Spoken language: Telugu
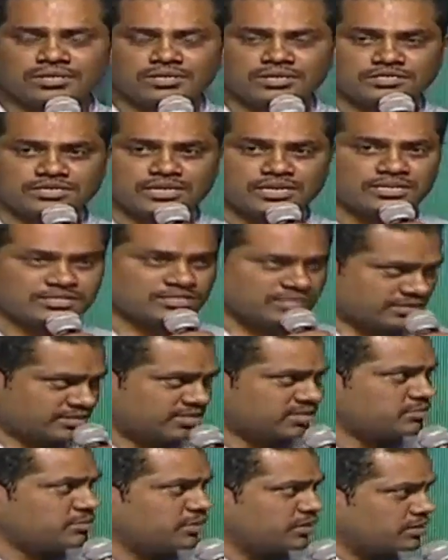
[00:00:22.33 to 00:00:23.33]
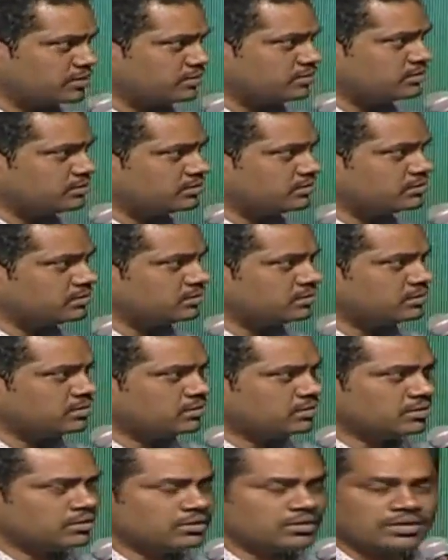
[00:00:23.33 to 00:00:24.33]
నిజానికి సక్సెస్ మీట్
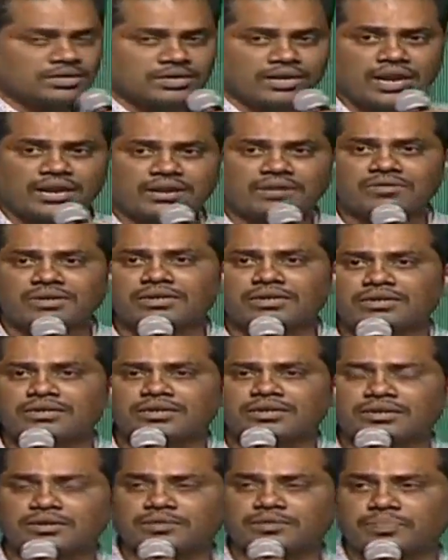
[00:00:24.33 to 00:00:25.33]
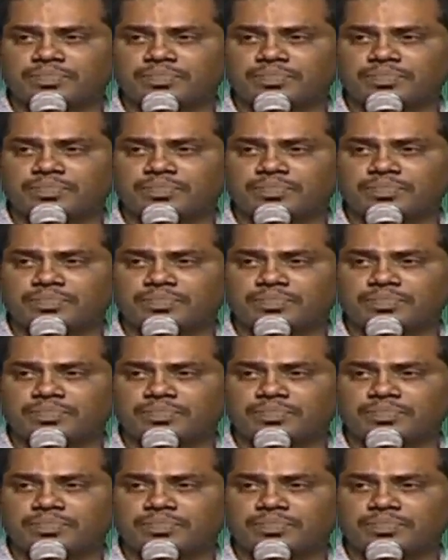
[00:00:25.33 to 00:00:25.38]
కారణం ఏంటంటే